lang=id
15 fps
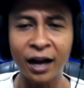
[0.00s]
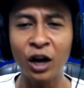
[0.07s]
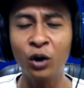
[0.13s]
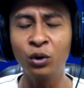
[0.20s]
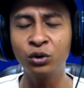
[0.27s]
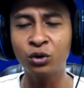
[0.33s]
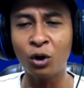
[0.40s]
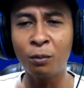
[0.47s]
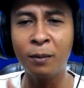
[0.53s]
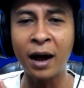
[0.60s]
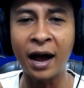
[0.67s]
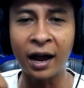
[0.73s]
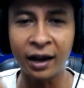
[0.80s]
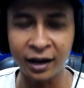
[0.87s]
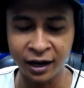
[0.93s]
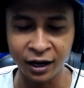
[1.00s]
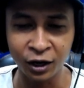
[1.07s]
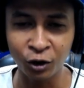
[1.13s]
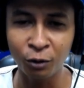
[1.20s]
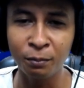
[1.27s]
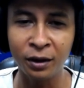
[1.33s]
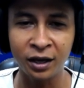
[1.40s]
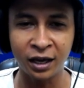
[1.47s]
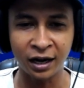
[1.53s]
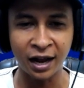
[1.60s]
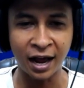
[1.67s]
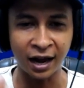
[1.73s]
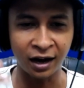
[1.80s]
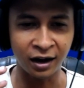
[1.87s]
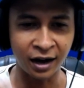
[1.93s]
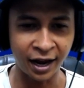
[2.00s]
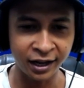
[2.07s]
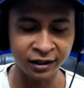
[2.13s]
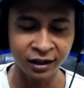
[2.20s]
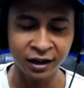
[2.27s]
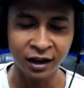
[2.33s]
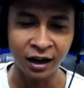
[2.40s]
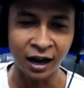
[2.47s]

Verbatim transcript: lu cobain lu bikin highlight